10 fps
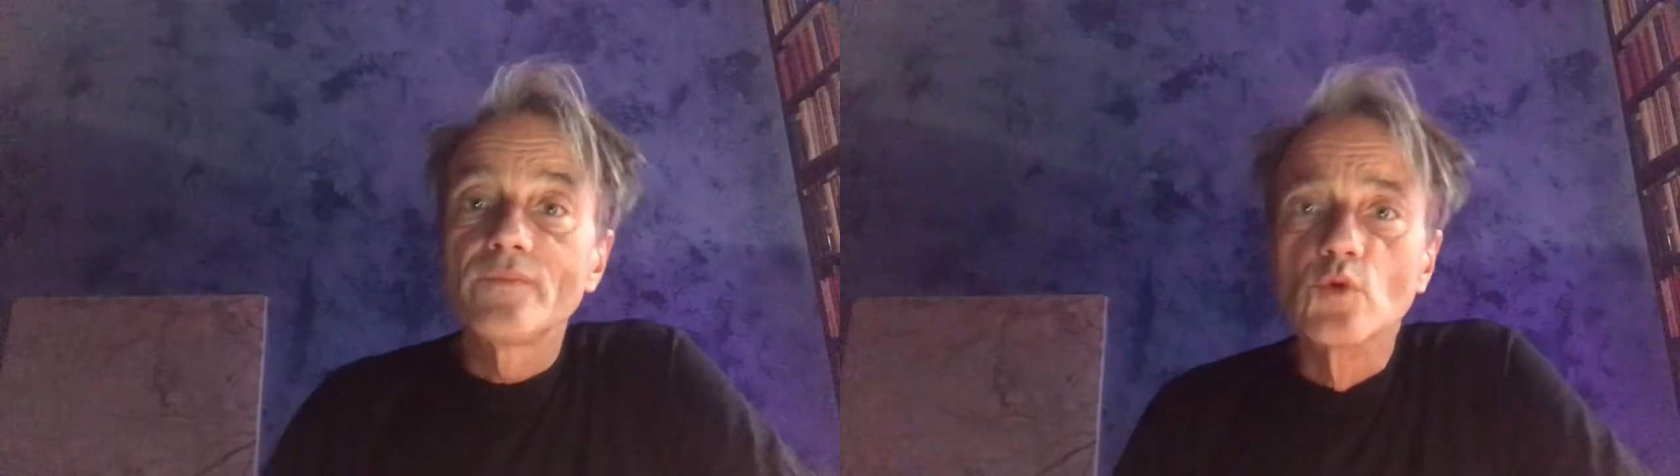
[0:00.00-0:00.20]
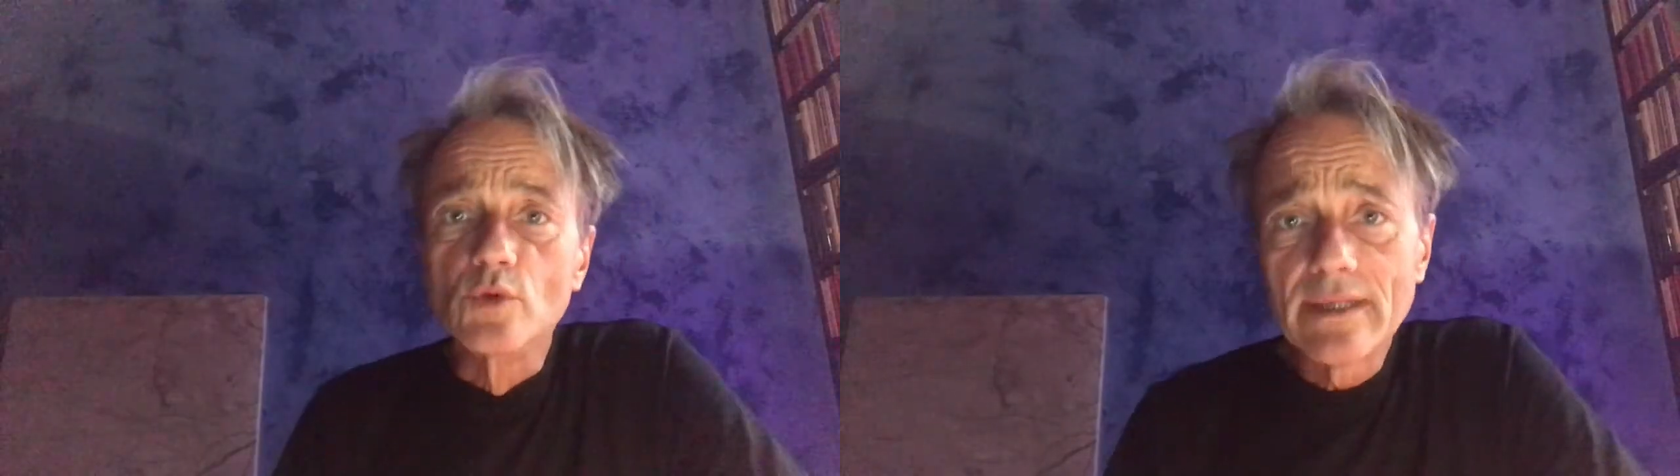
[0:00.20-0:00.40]

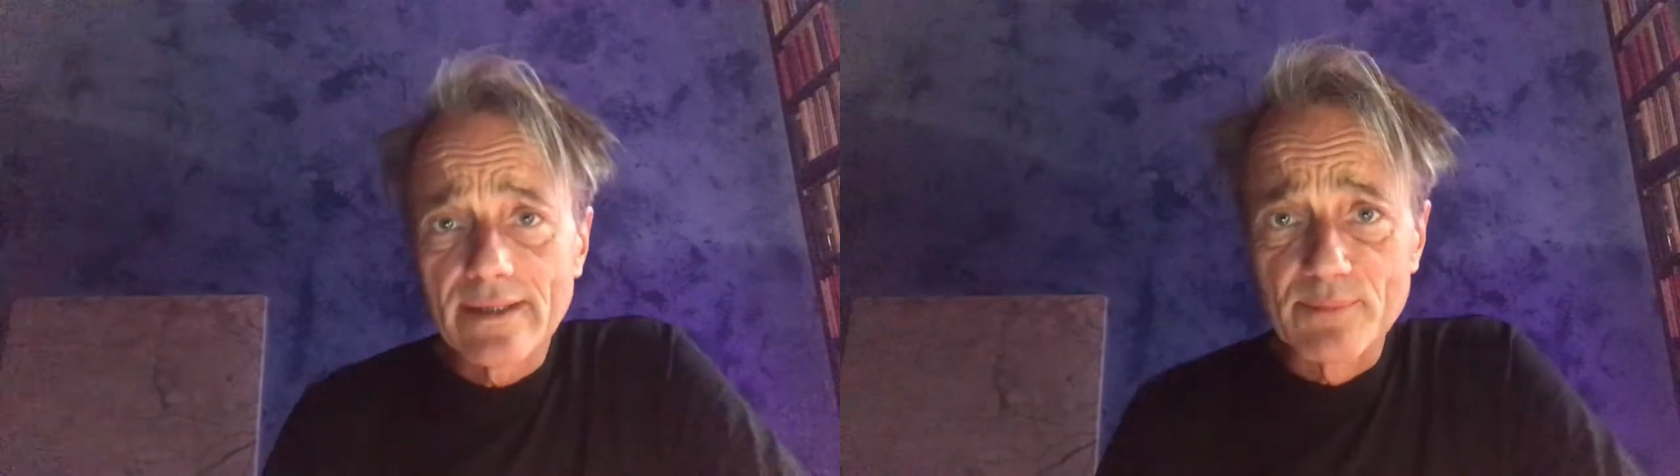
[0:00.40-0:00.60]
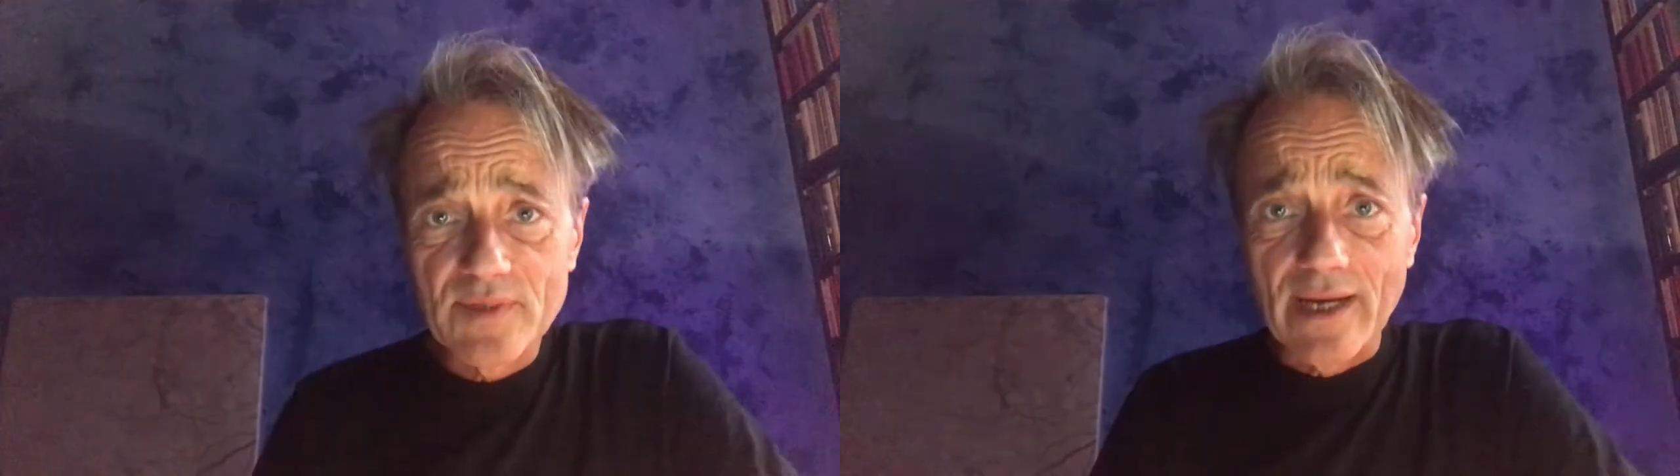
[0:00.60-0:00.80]
Nun
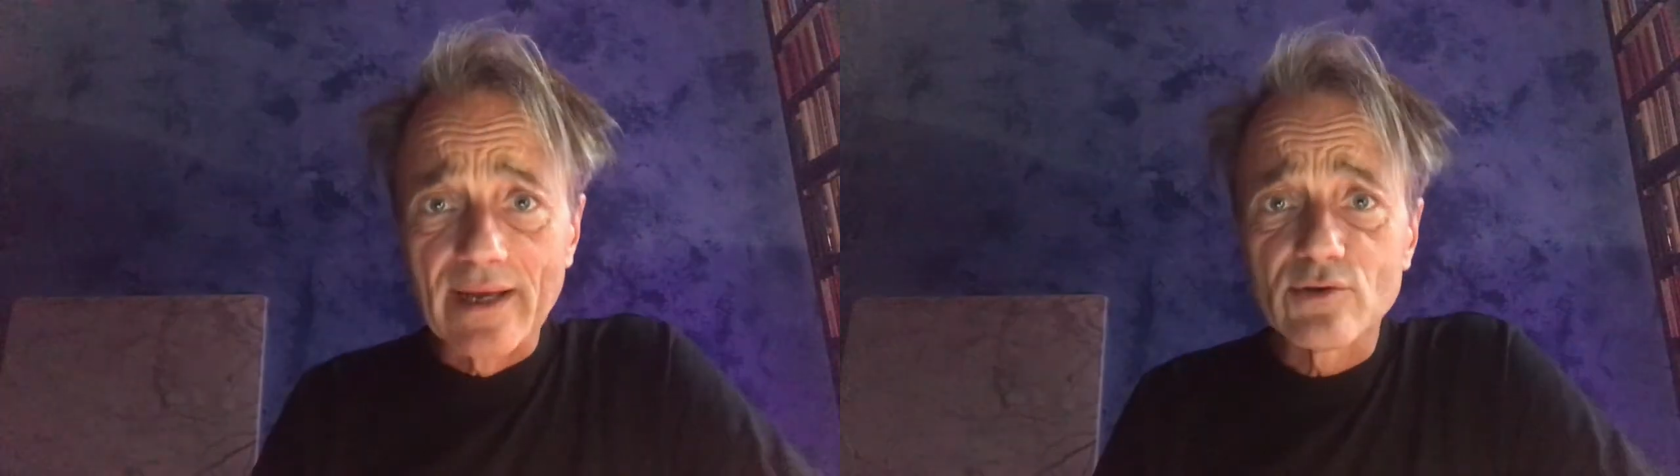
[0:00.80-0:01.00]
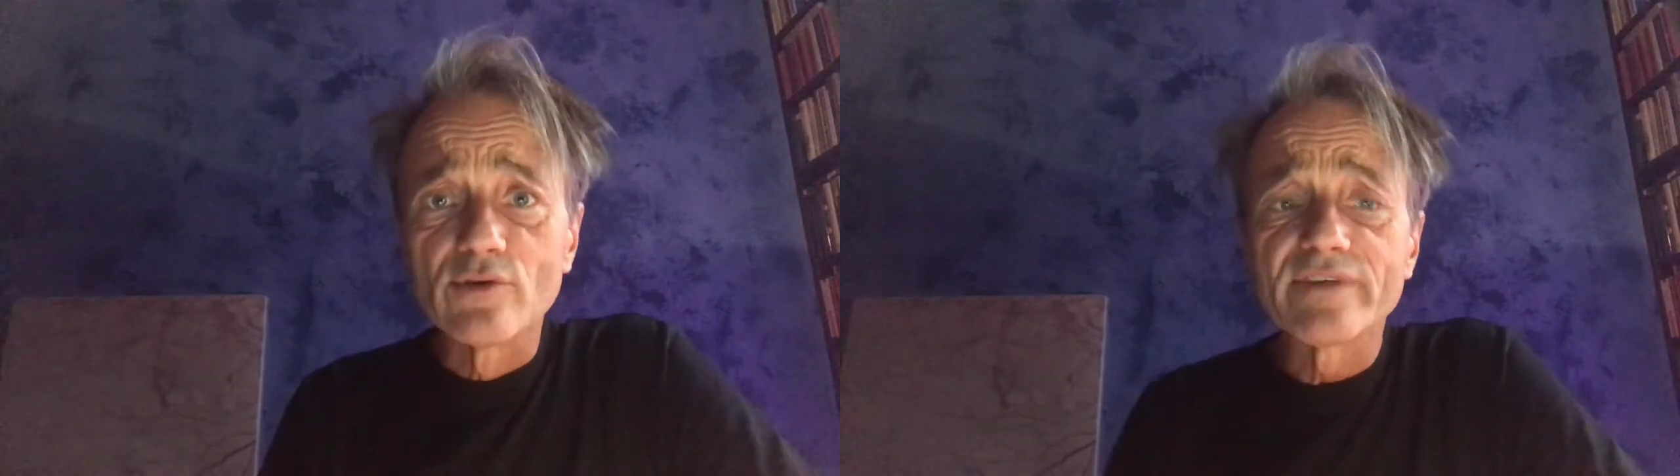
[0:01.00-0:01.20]
gibt Herr
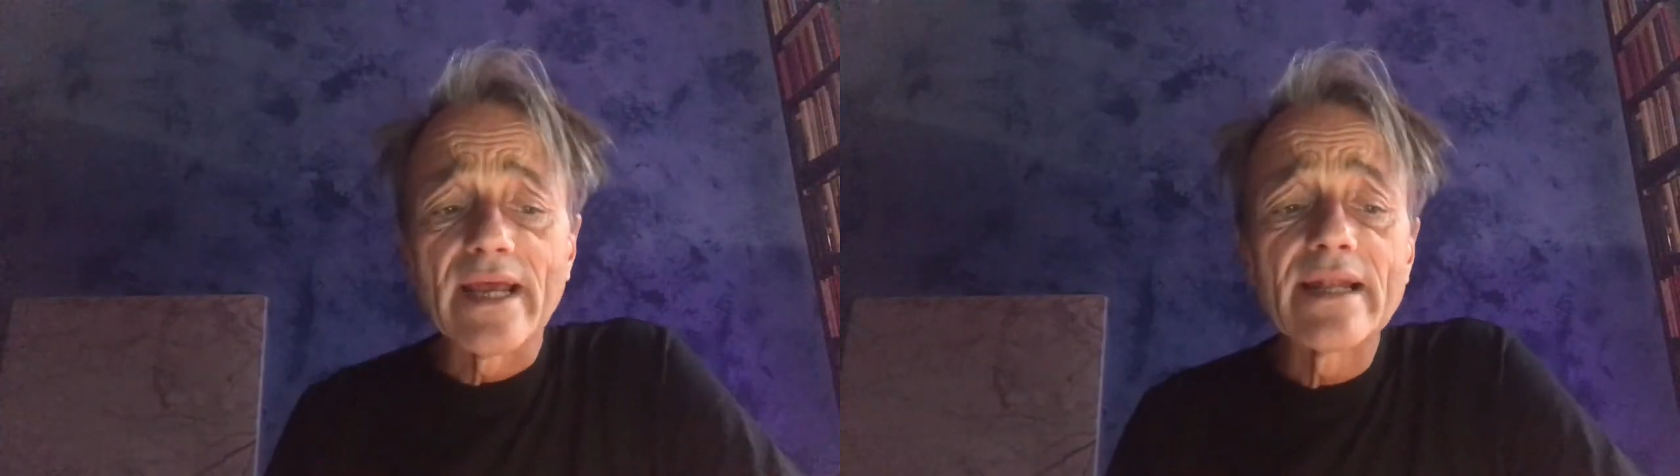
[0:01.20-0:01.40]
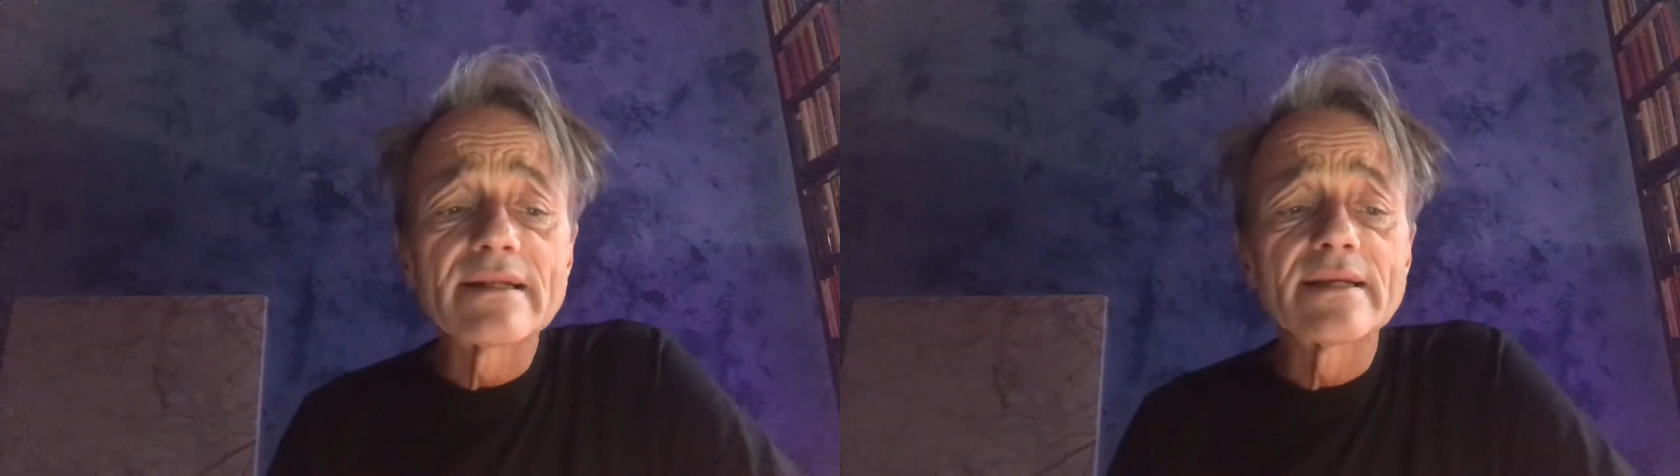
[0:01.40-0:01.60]
Reithofer
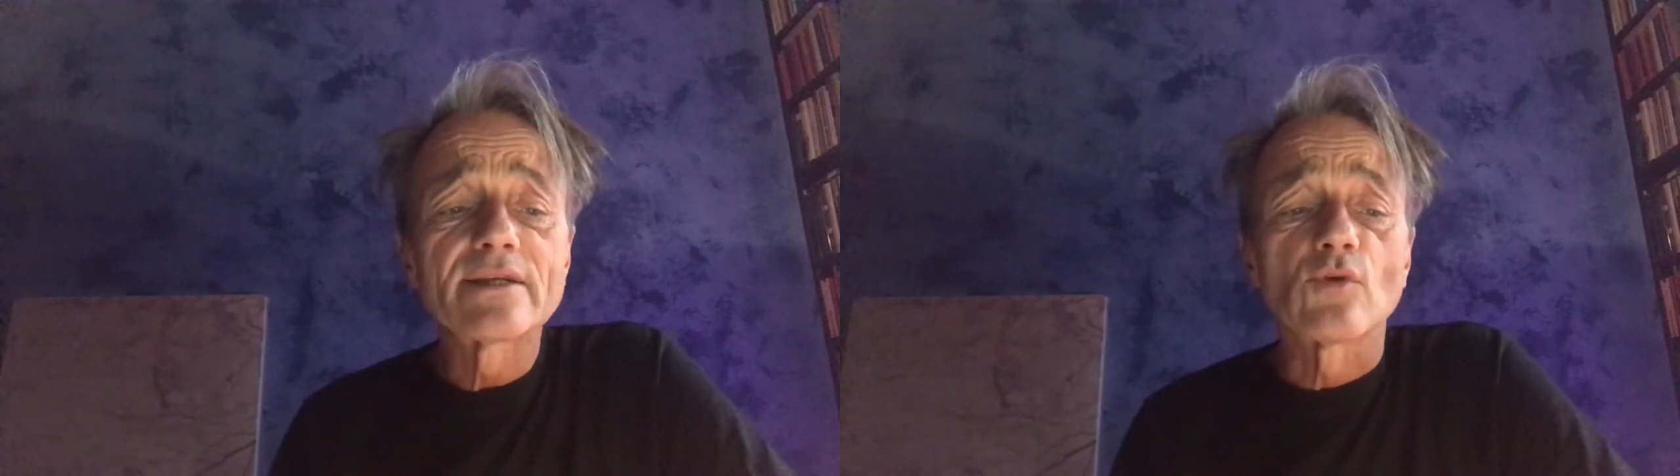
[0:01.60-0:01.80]
endlich